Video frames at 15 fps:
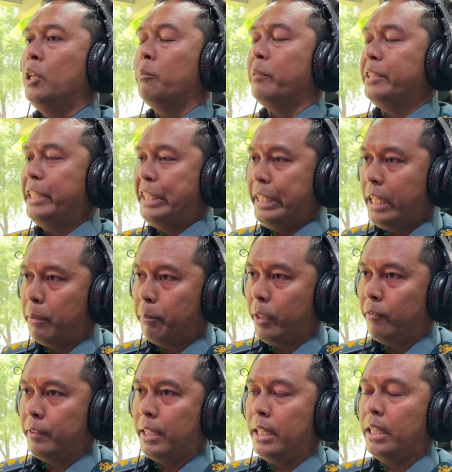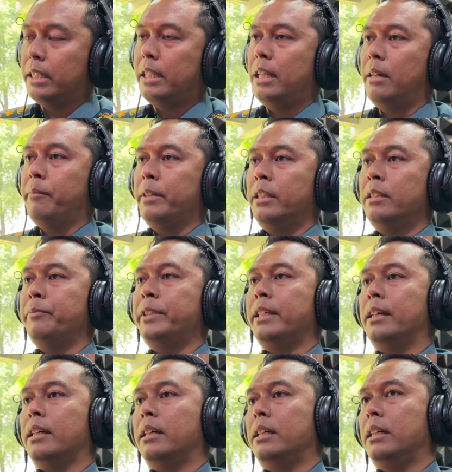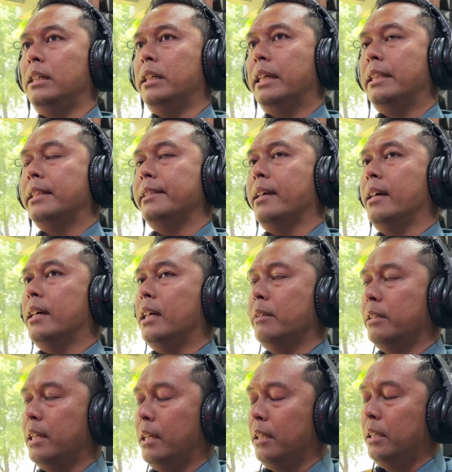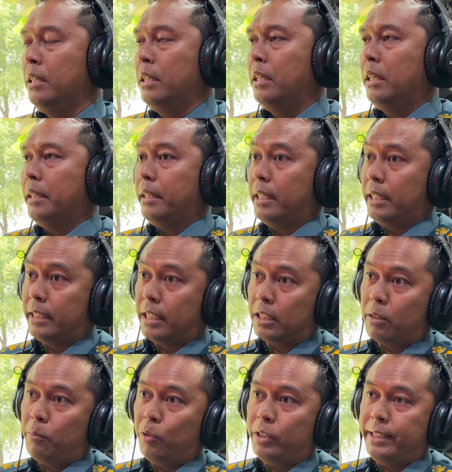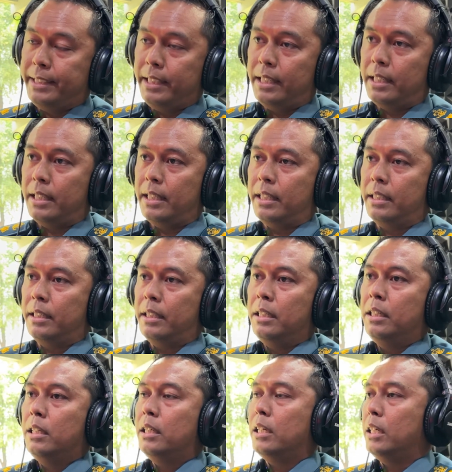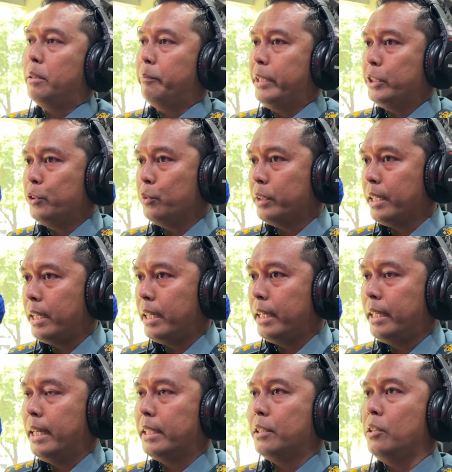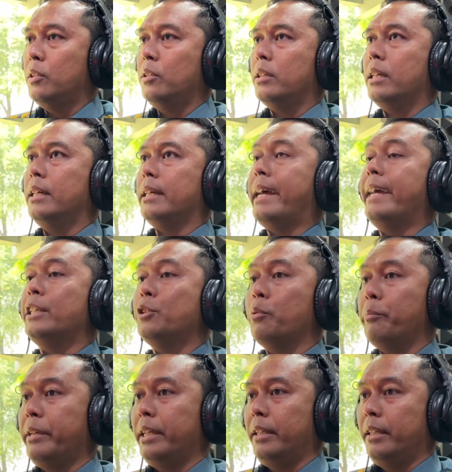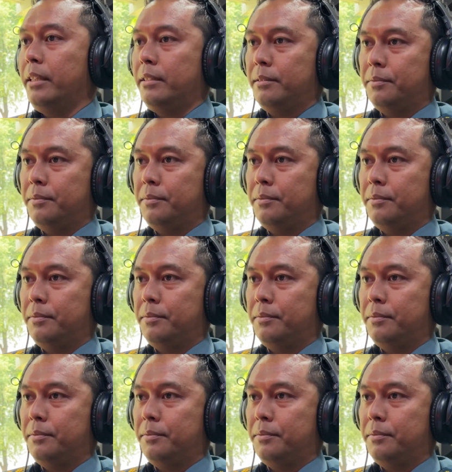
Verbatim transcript: penyidik yang berwenang dalam bisa ke kita serahkan ke rekan-rekan kepolisian, hmm. uh, eh, bea cukai atau hmm. ke KSOP. Oke.